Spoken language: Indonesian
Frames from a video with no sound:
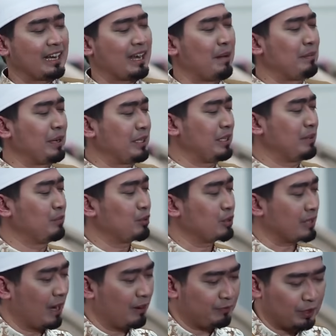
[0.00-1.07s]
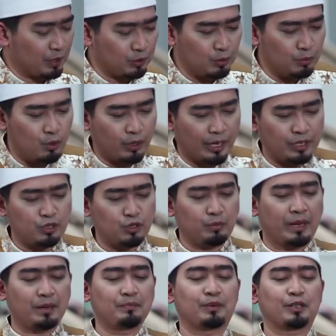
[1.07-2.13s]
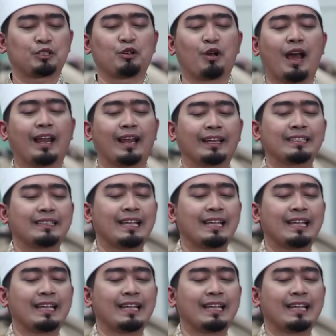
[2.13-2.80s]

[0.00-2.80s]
namanya musafir itu bukan cuma persoalan